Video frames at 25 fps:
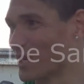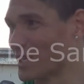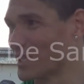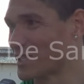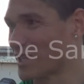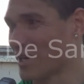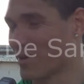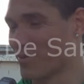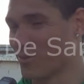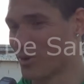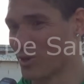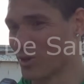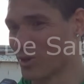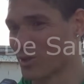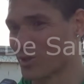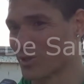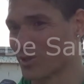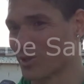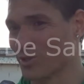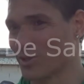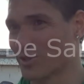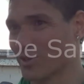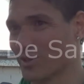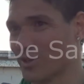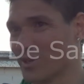con que seamos
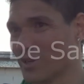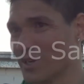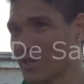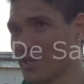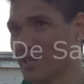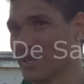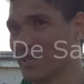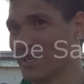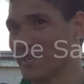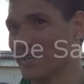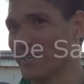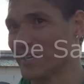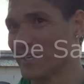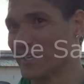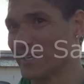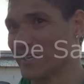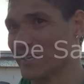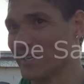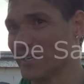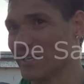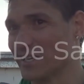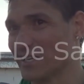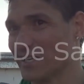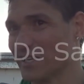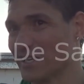nosotros
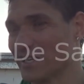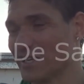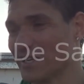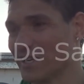y,